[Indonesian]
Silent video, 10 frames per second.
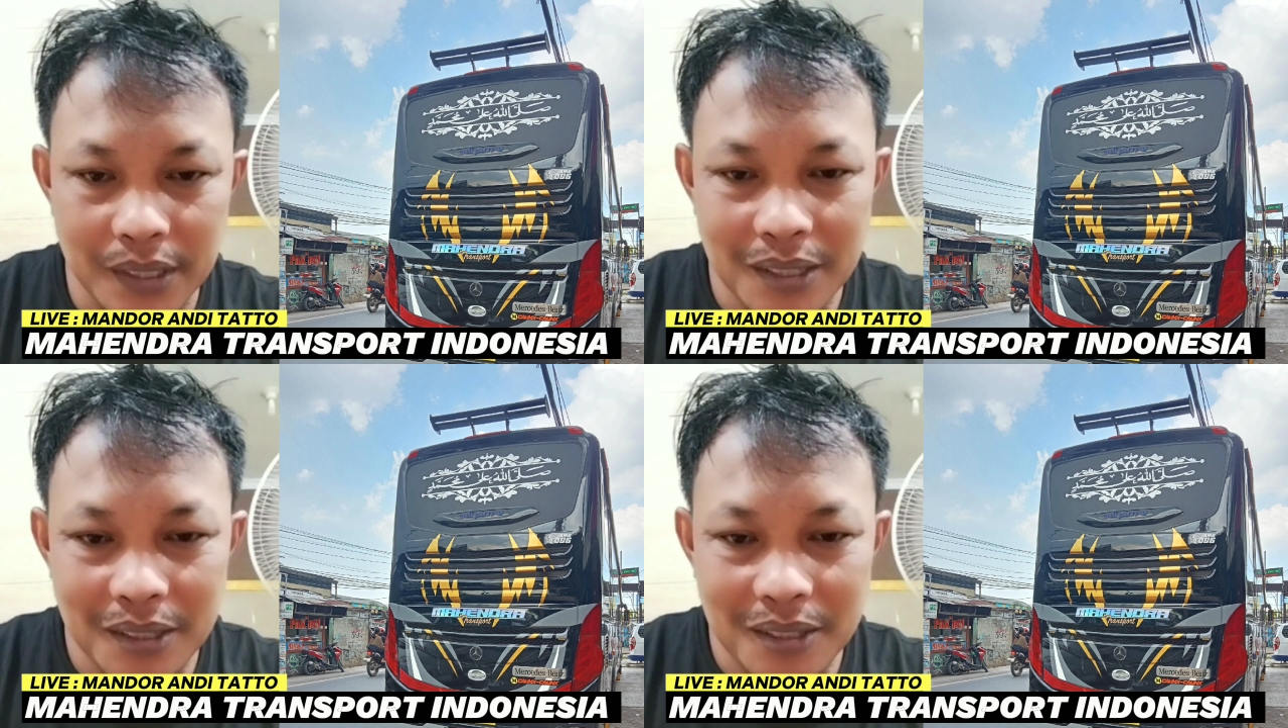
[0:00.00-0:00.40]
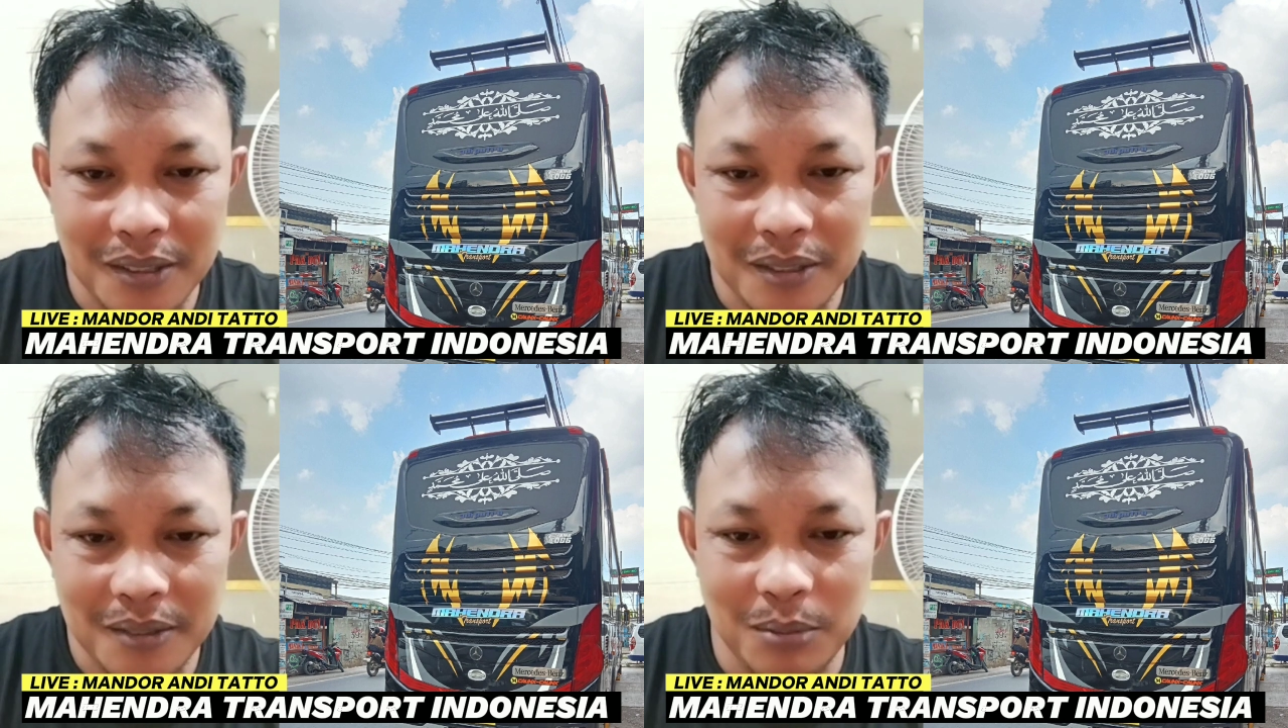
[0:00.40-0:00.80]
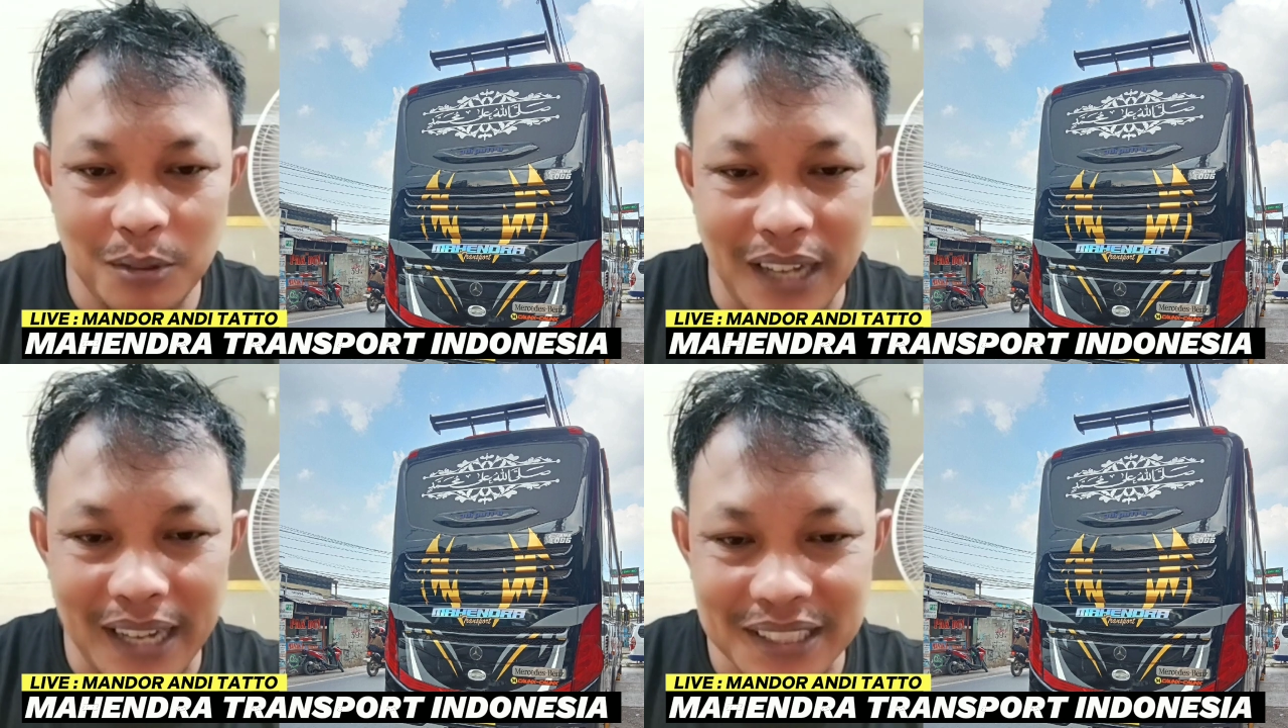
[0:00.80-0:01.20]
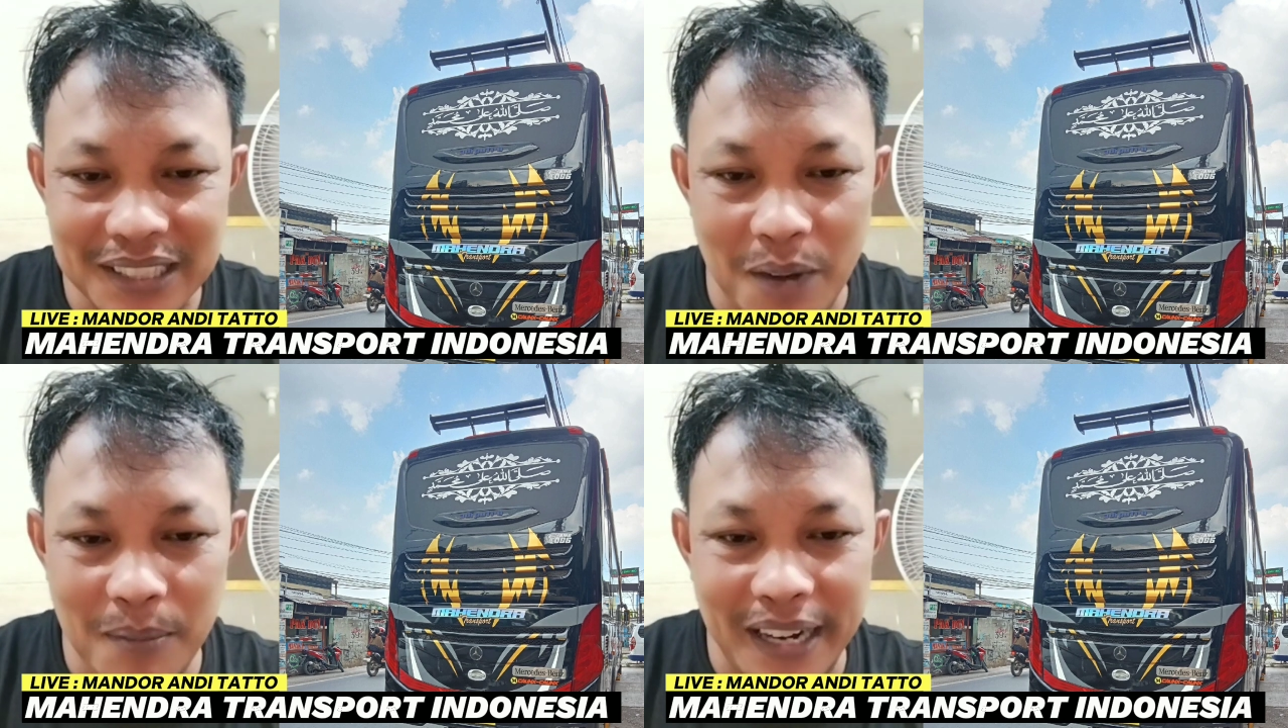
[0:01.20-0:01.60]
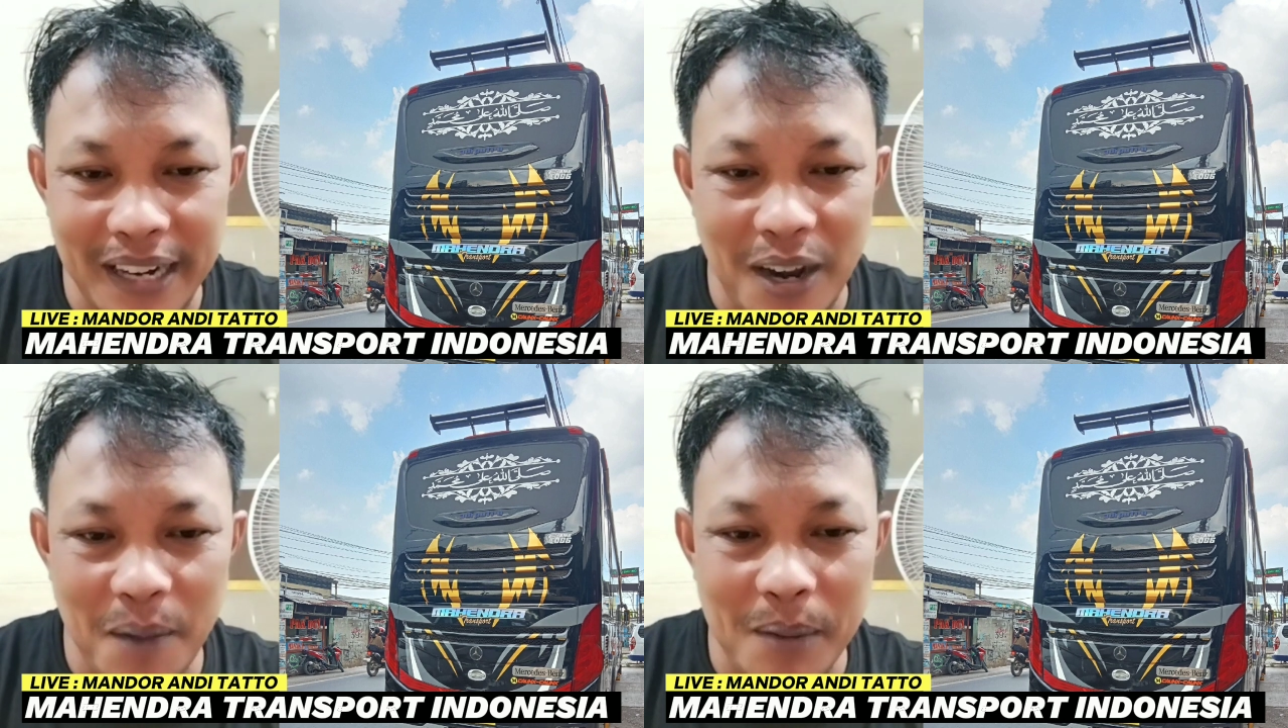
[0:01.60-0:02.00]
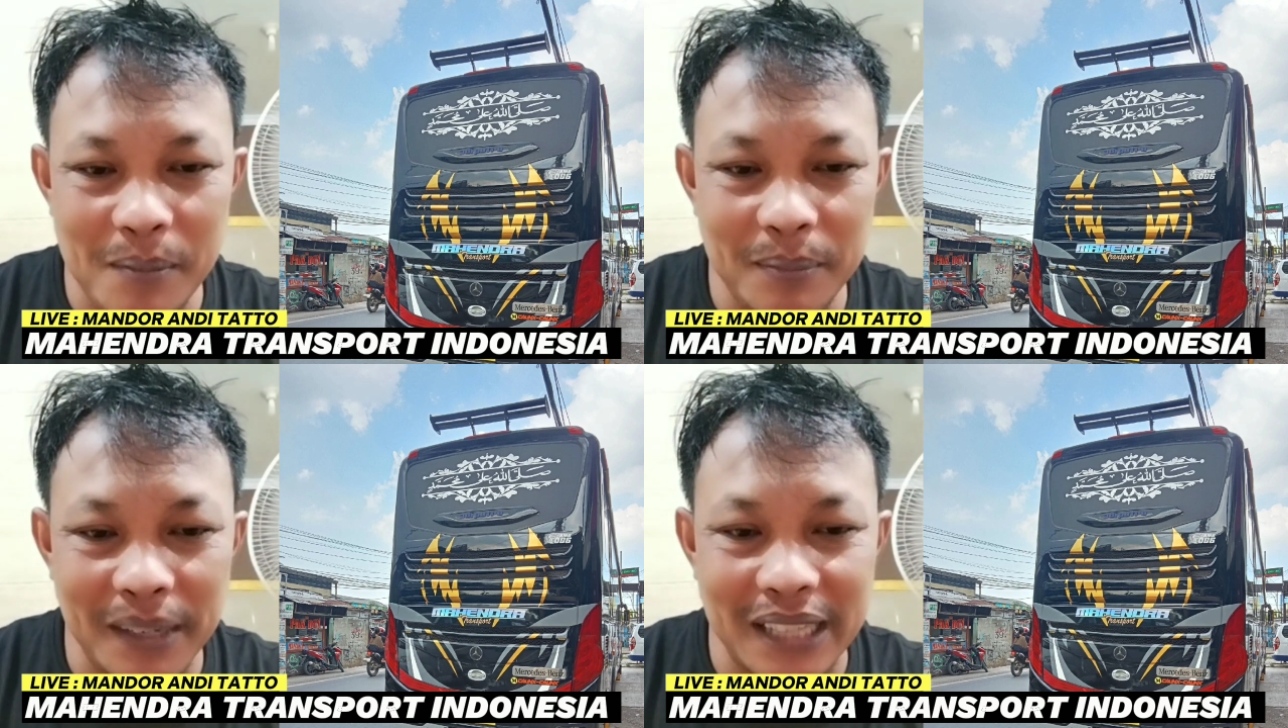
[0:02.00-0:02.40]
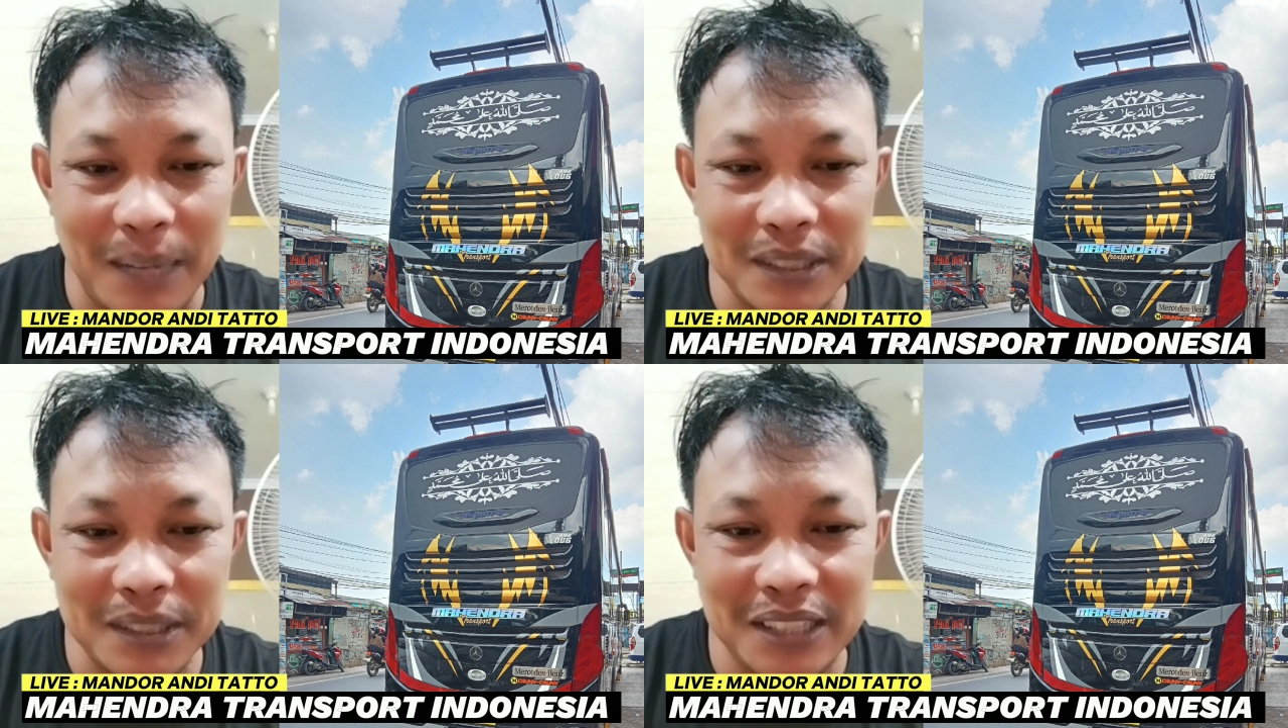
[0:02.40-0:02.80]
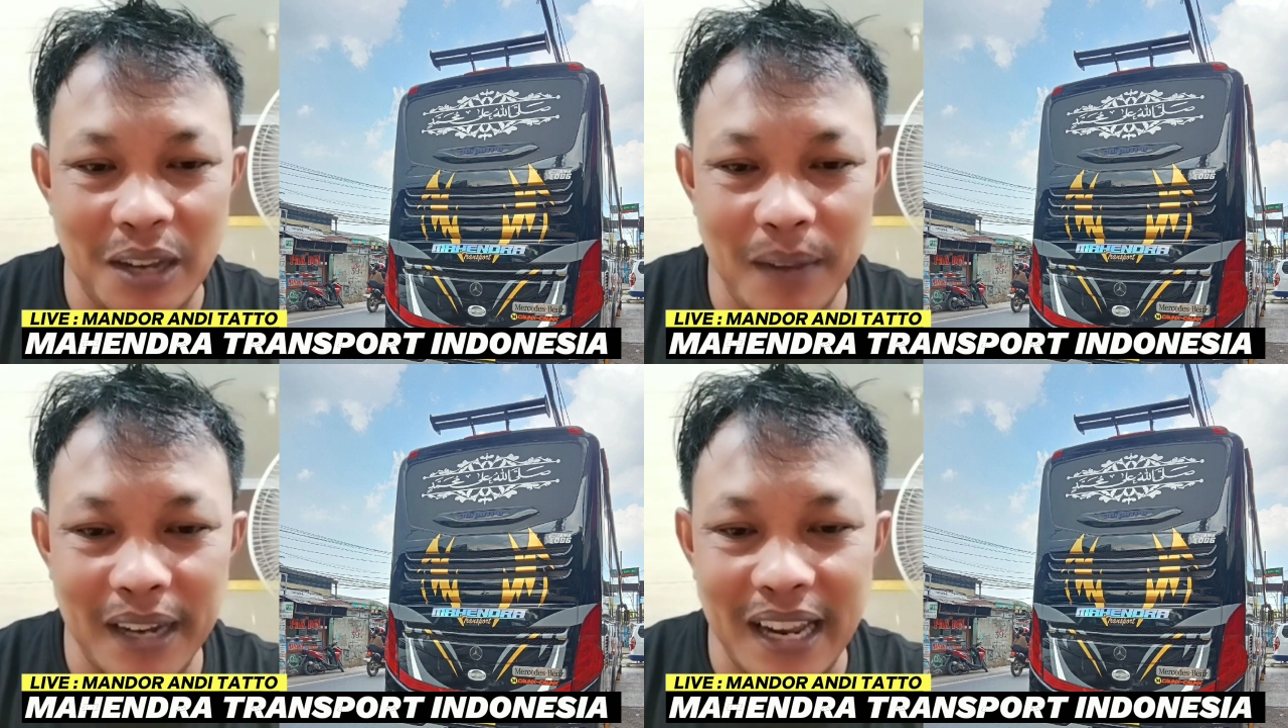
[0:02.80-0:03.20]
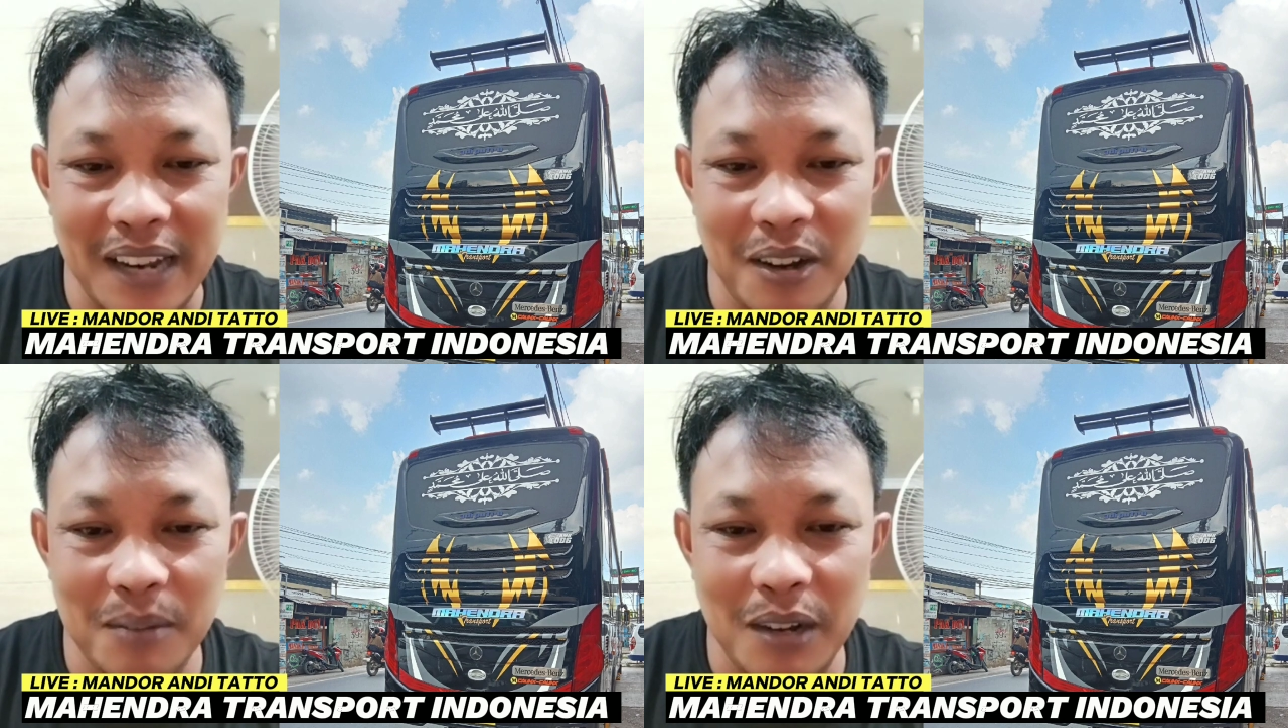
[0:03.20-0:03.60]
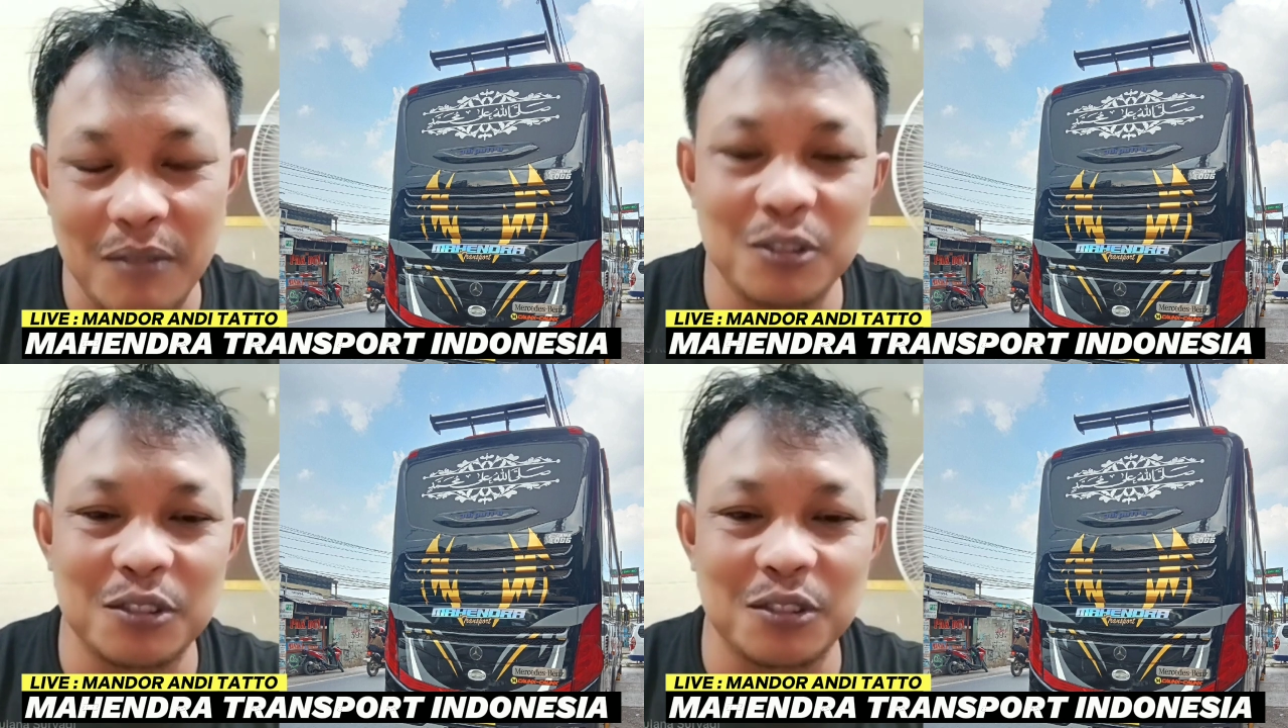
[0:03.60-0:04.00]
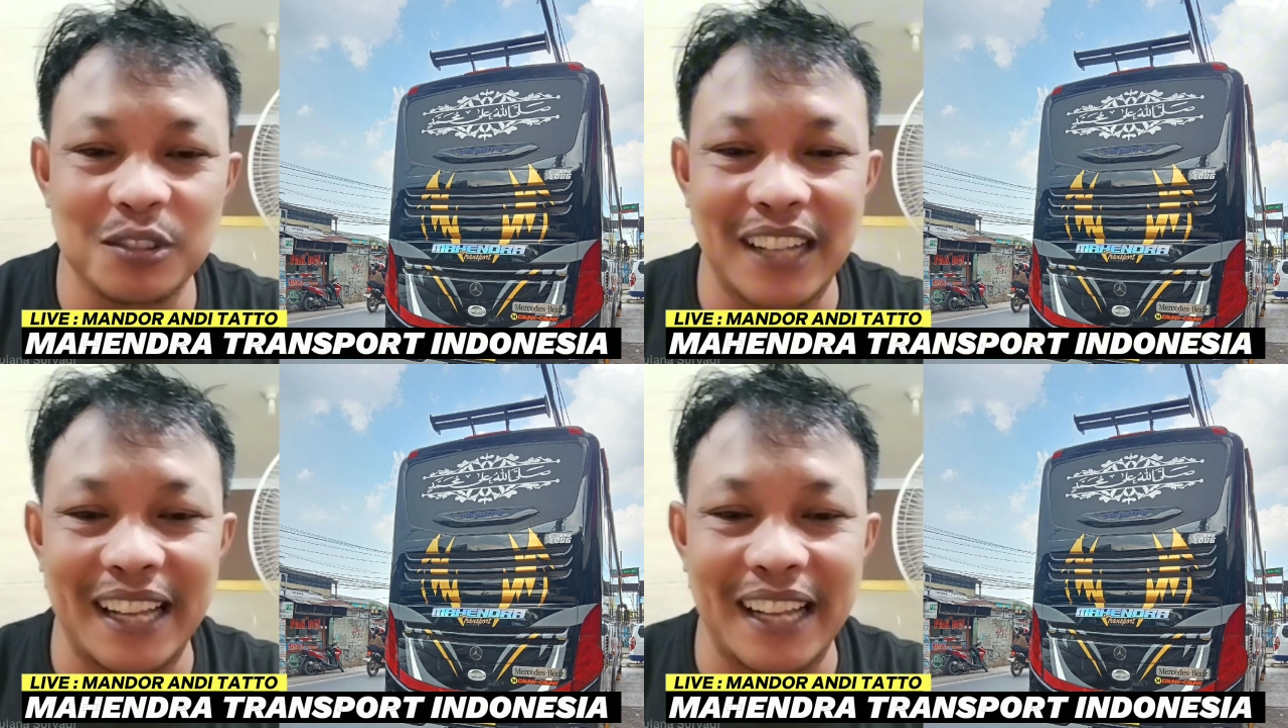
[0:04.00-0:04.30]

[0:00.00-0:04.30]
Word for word: bukan sejauh mana kau bermimpi tapi sejauh mana kau mewujudkannya